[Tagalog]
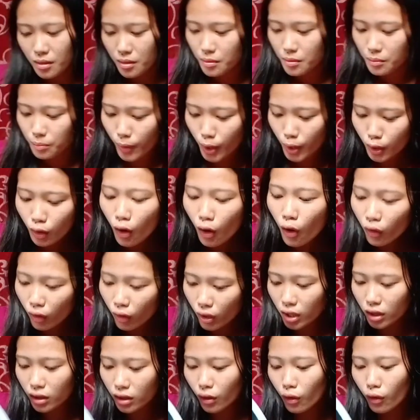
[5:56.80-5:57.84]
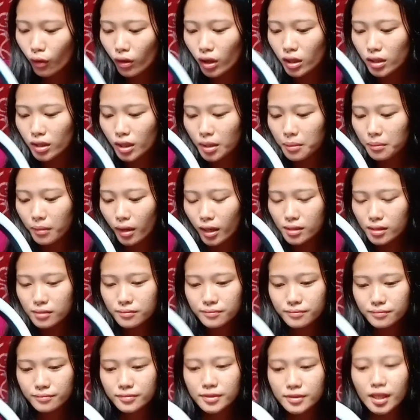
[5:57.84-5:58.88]
Pero okay, okay naman.
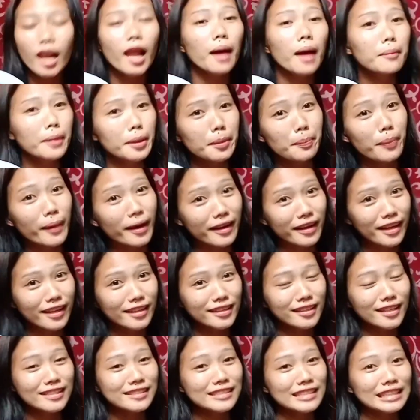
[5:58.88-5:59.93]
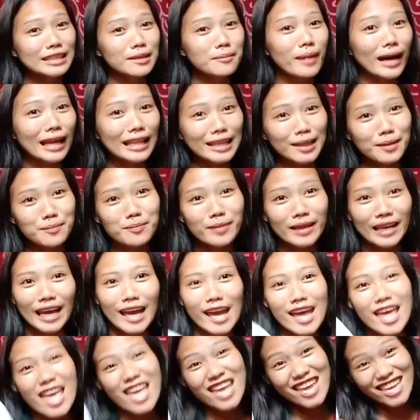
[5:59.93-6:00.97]
Salamat pa rin kasi 'di ba libre.
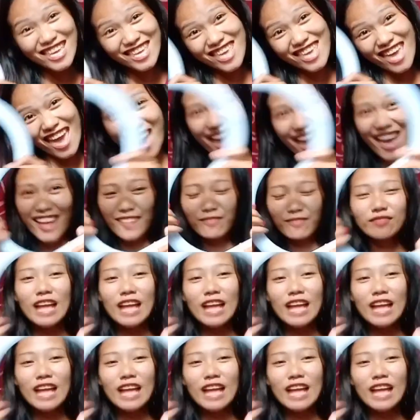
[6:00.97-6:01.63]
Yeah.